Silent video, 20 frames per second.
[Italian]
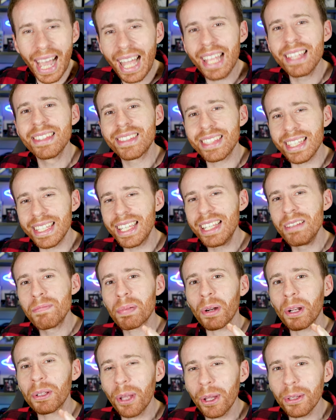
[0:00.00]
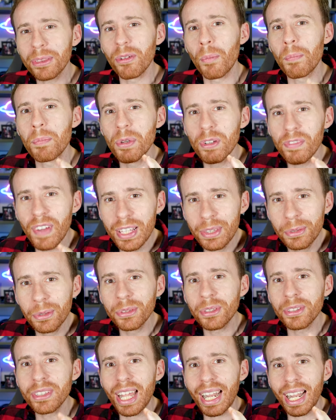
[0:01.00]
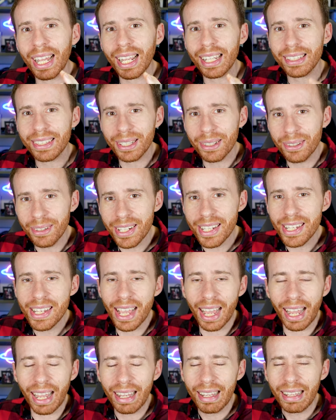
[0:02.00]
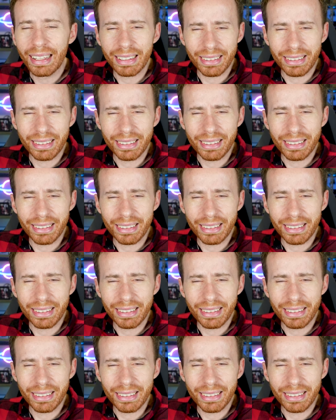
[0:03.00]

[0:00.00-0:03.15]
anzi il prodotto più venduto della categoria